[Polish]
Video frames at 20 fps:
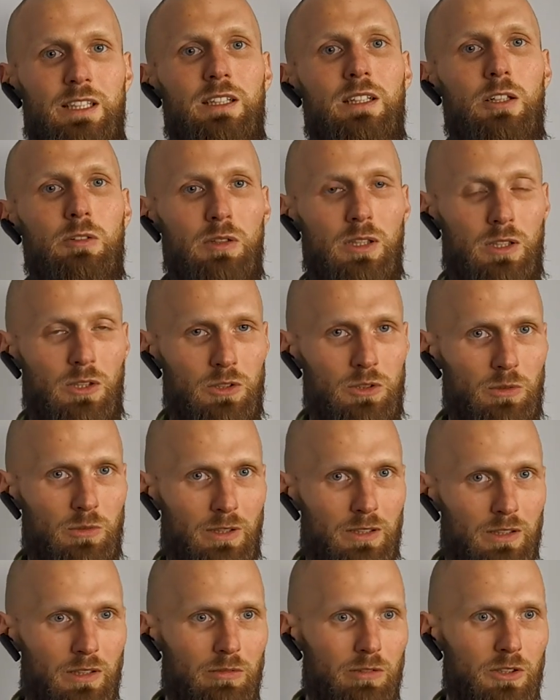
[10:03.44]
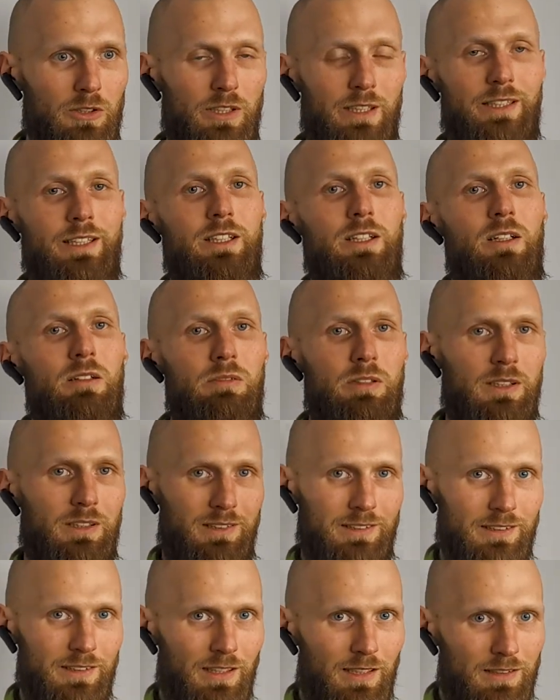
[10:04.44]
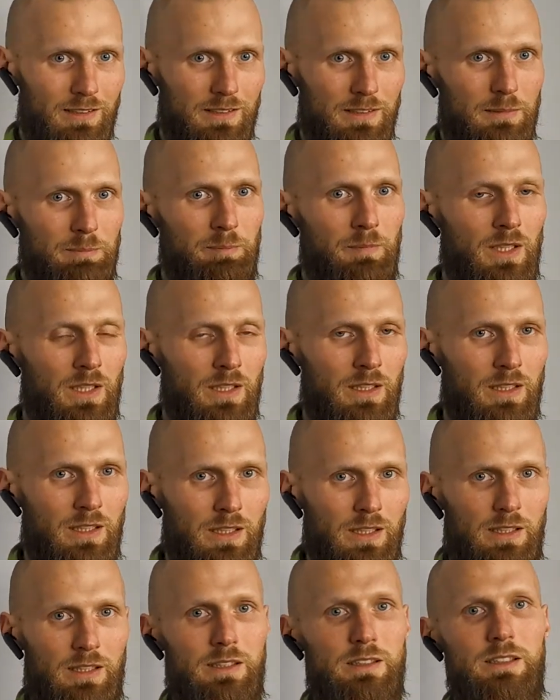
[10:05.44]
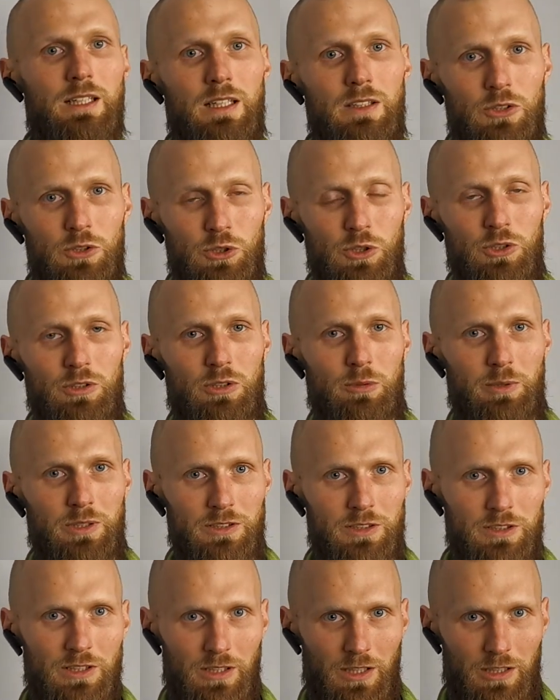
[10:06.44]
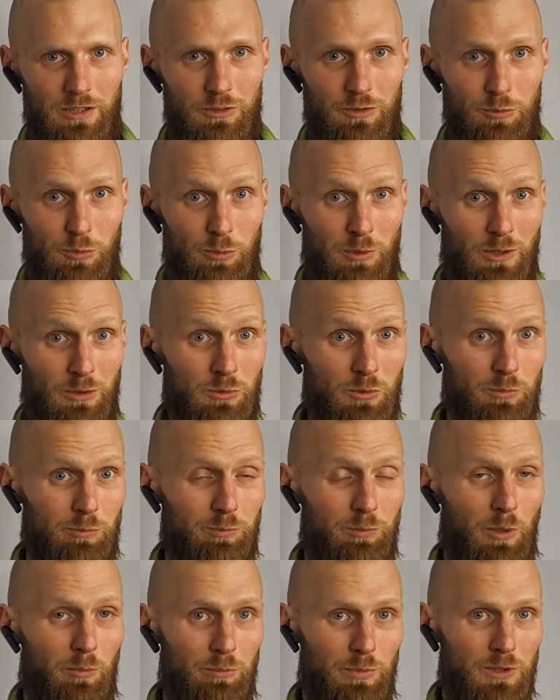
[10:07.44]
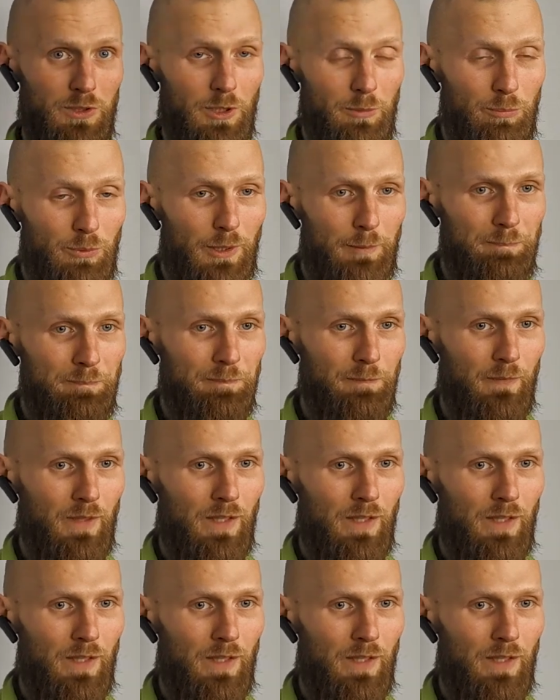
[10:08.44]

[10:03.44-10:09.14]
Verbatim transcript: jakikolwiek kocioł gazowy do jakiejkolwiek instalacji i jakoś to będzie działać. W przypadku pompy ciepła